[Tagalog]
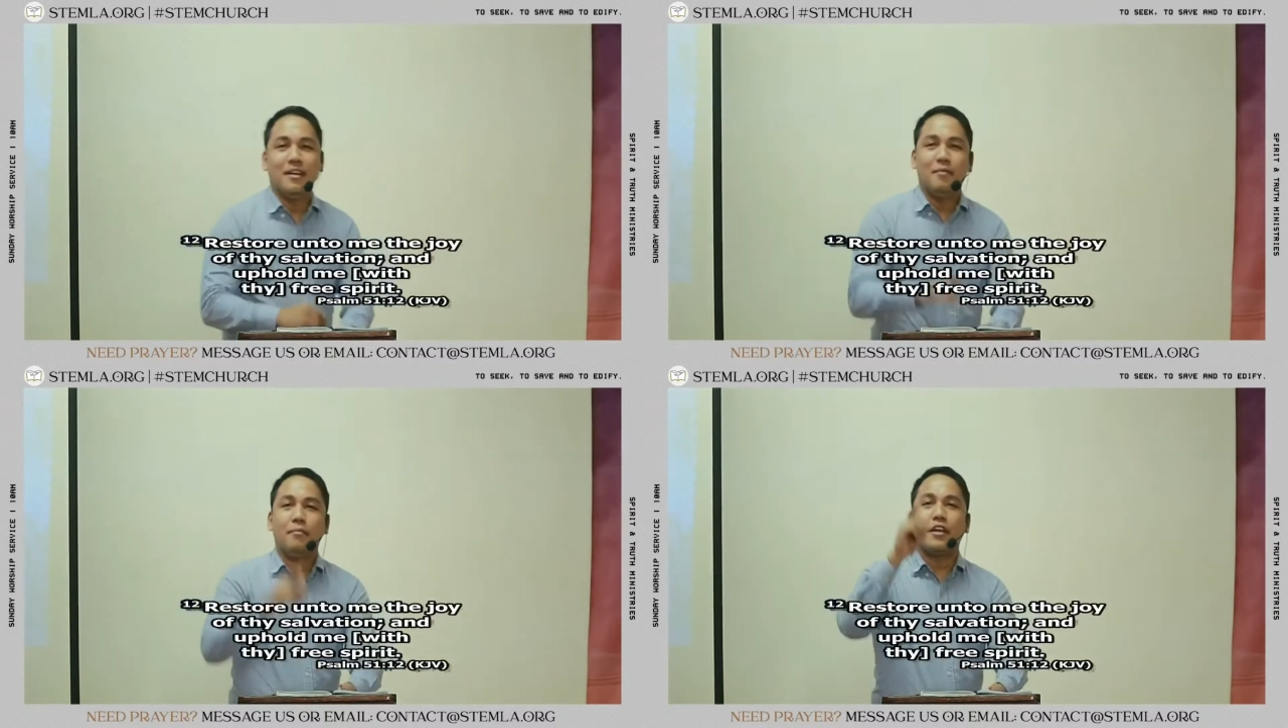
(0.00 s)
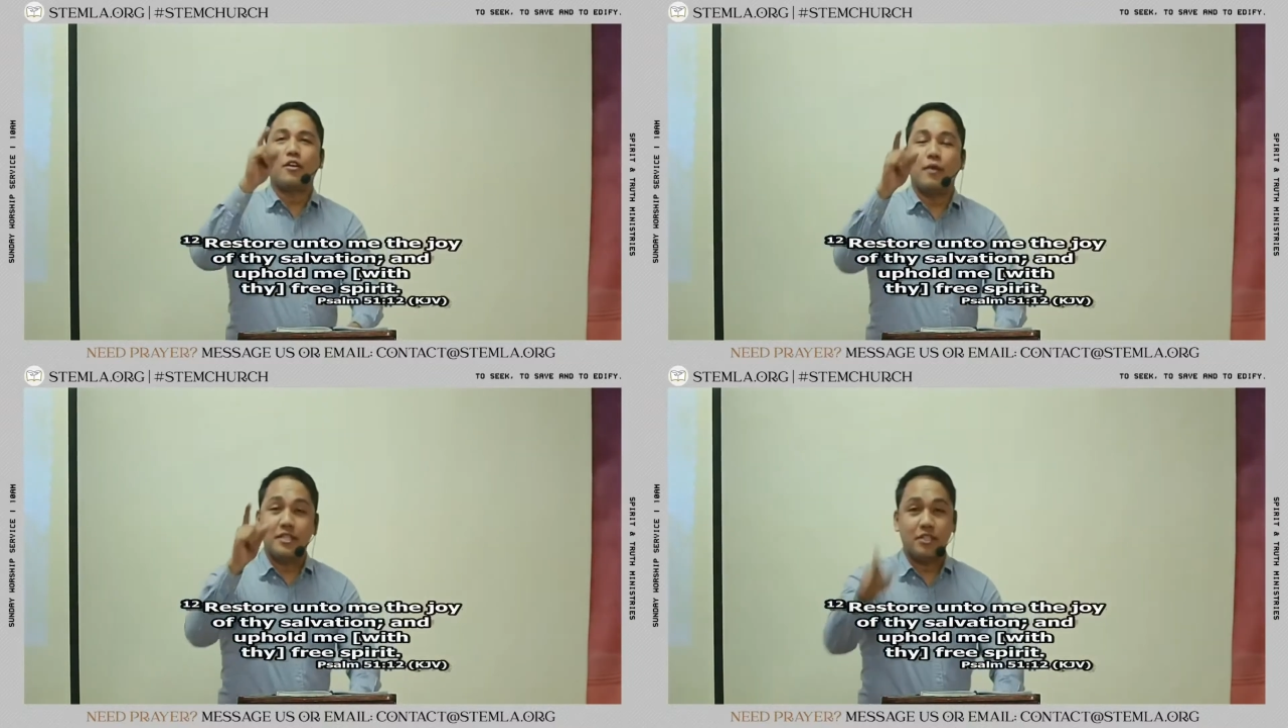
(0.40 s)
My
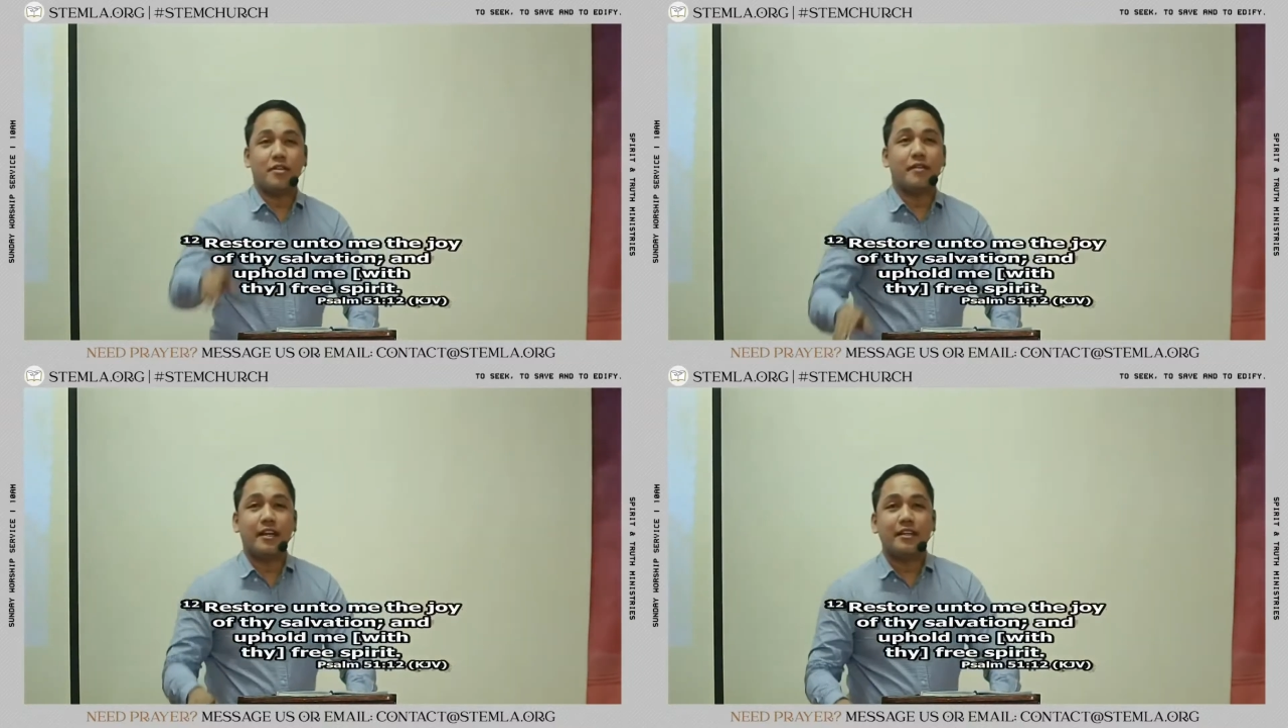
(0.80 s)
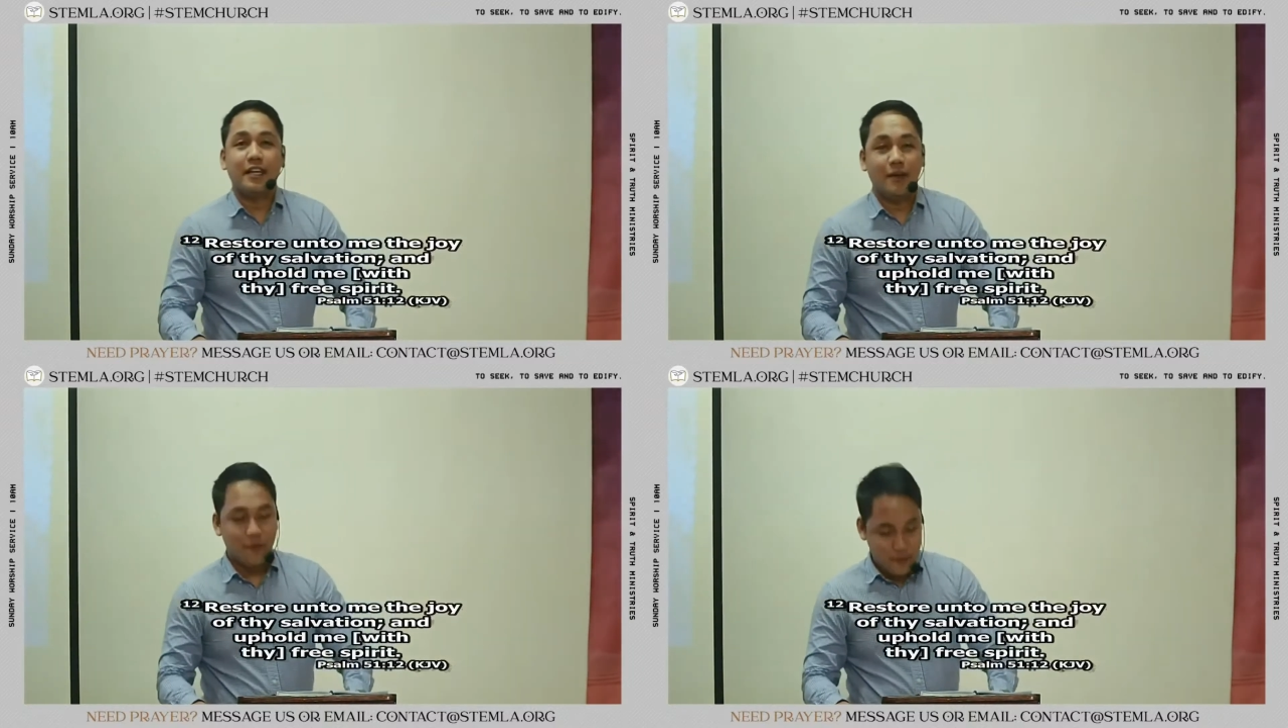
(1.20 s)
question right
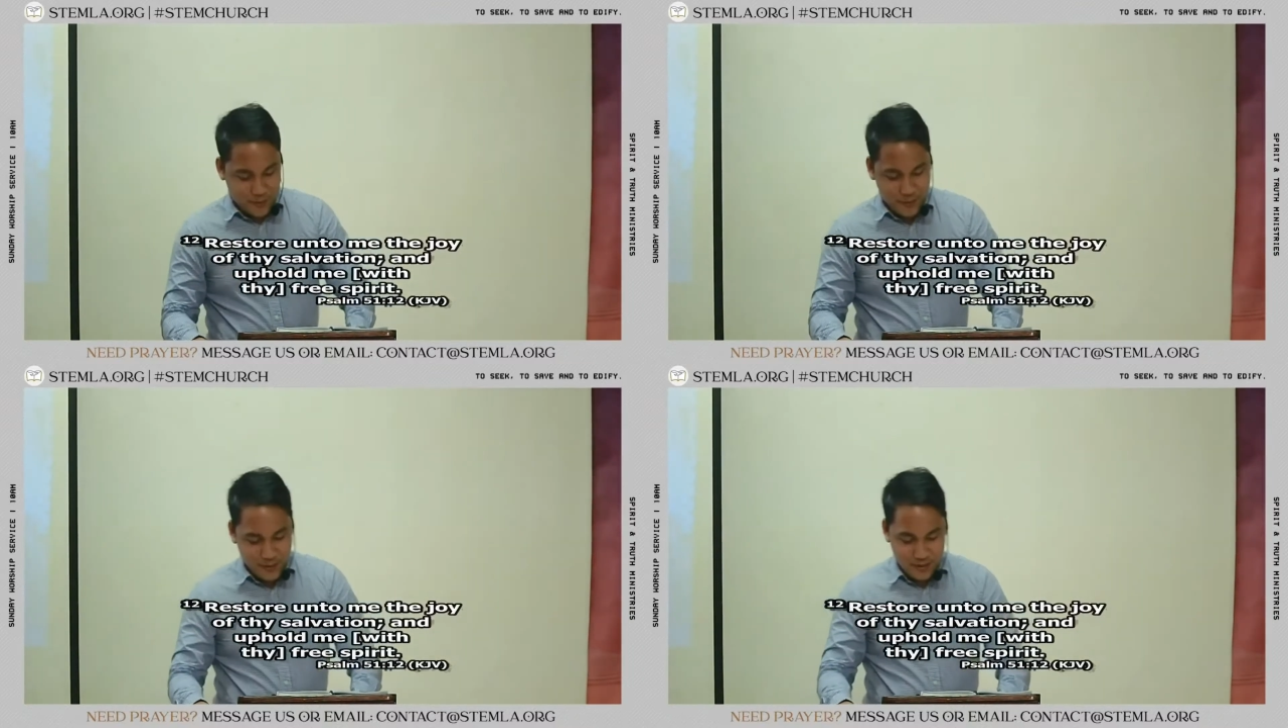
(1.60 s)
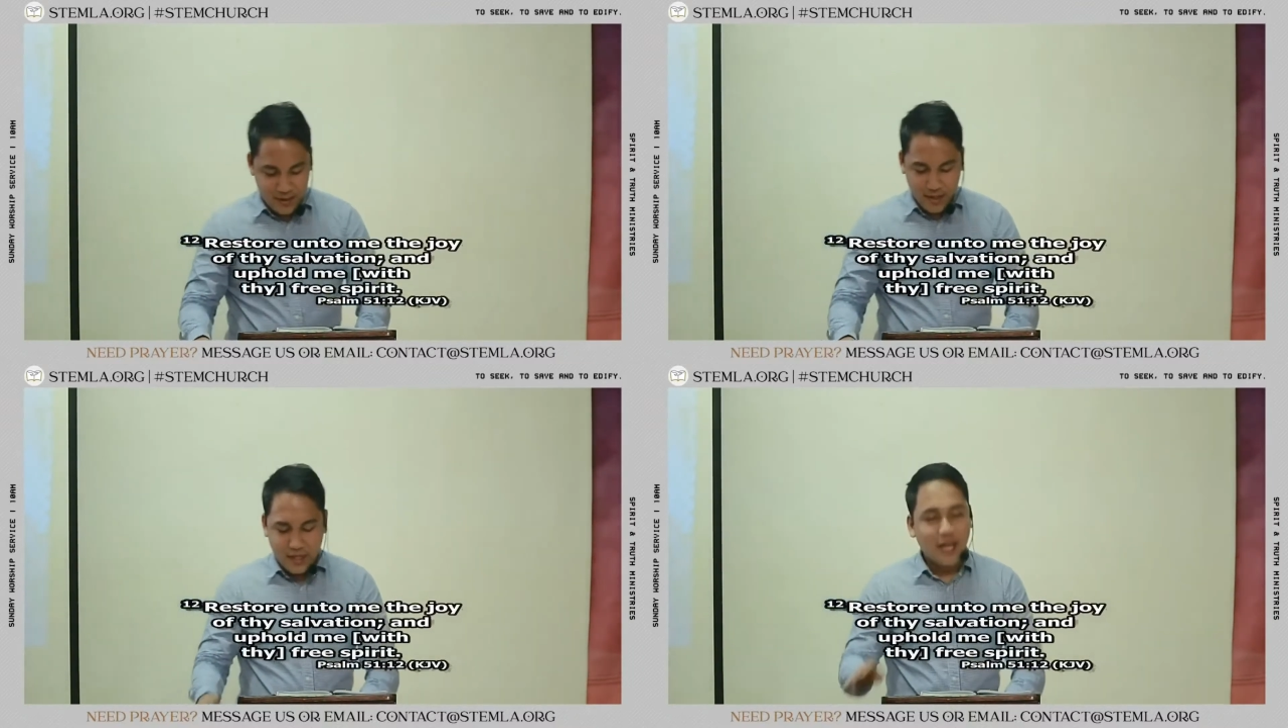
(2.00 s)
now,
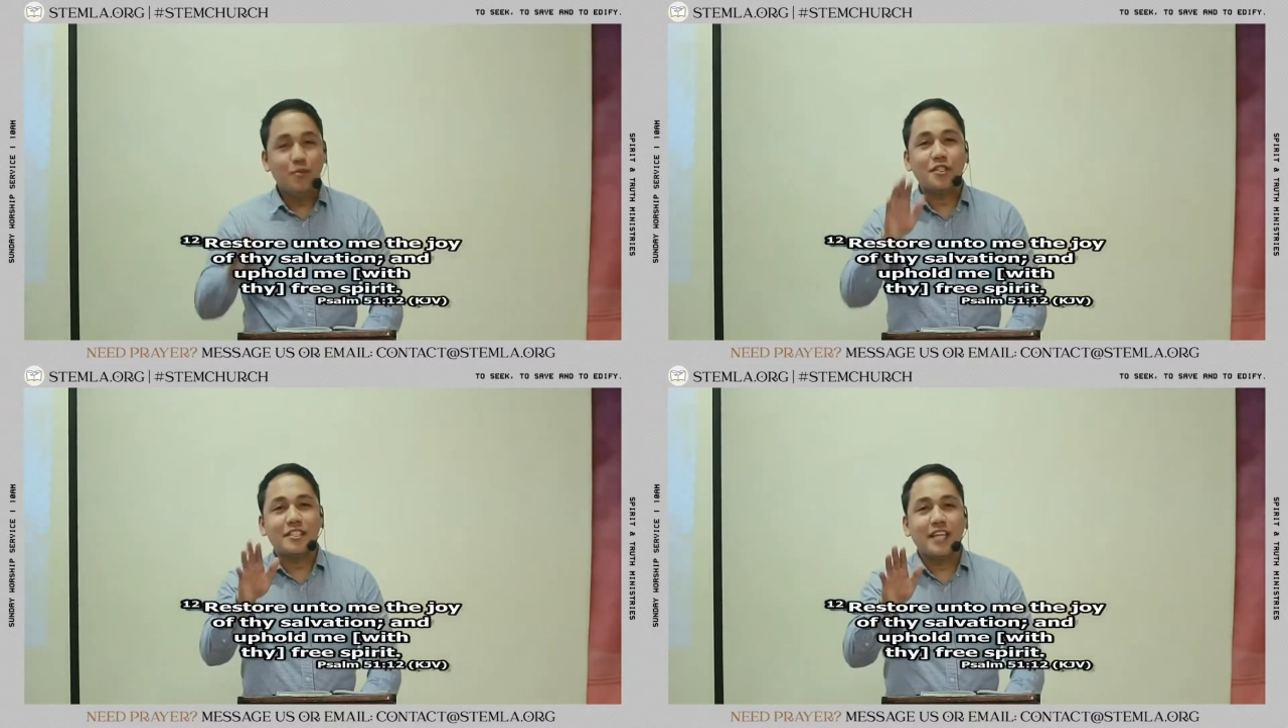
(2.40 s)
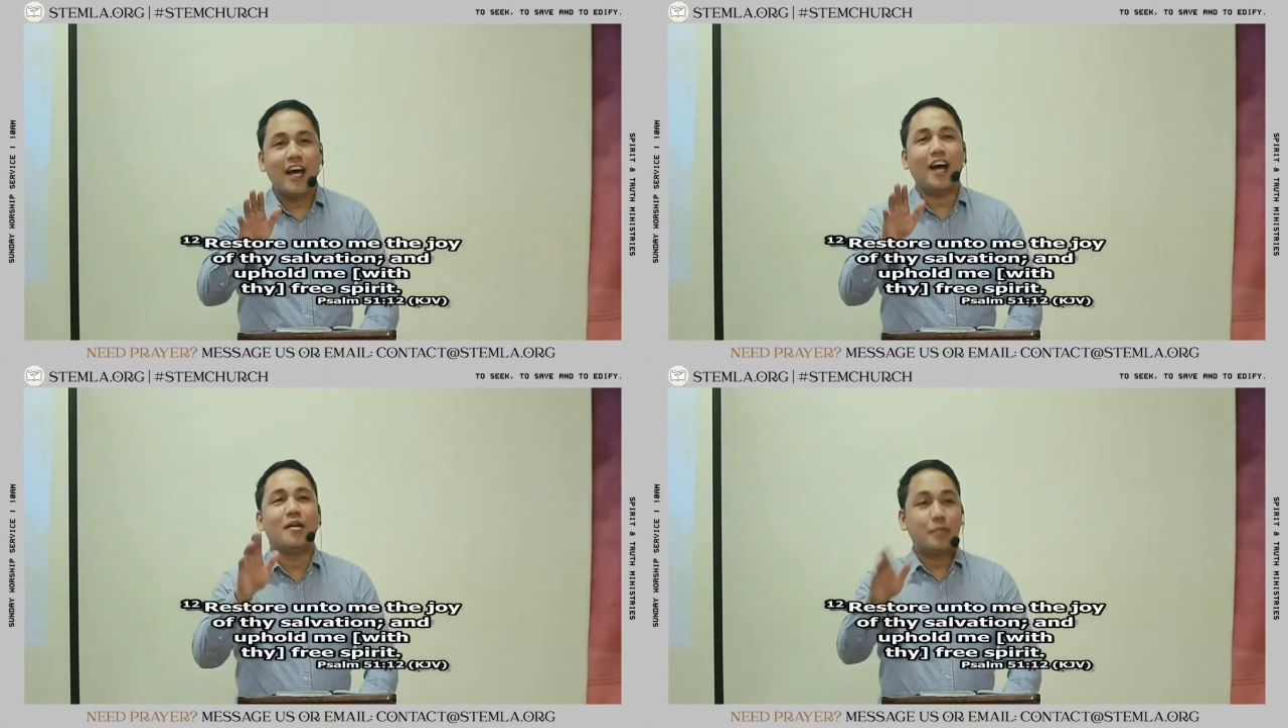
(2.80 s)

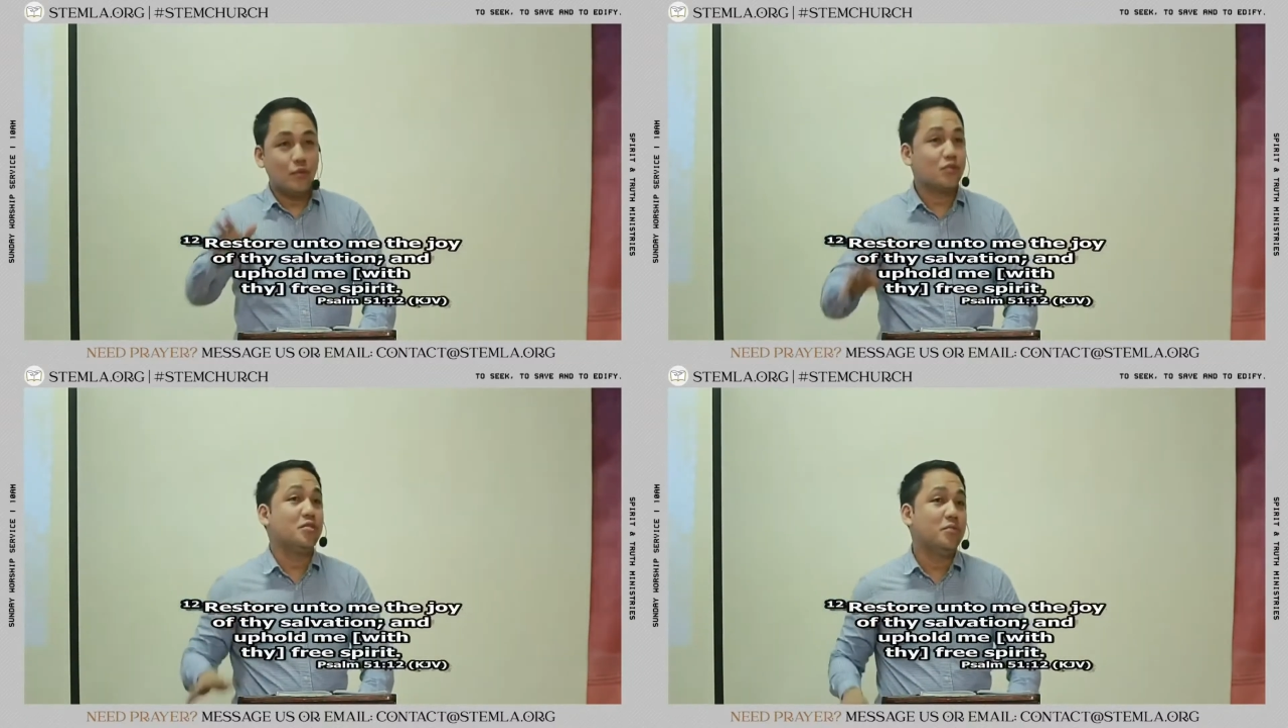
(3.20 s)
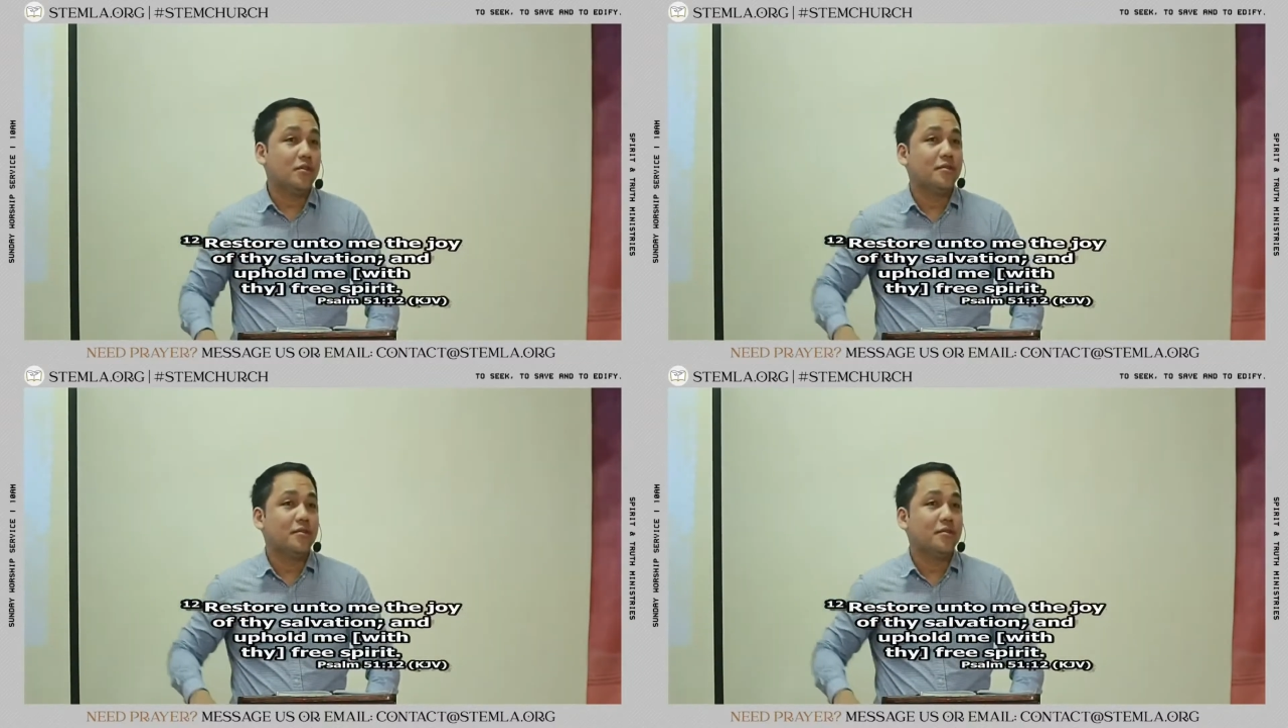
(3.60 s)
kamusta ang puso mo?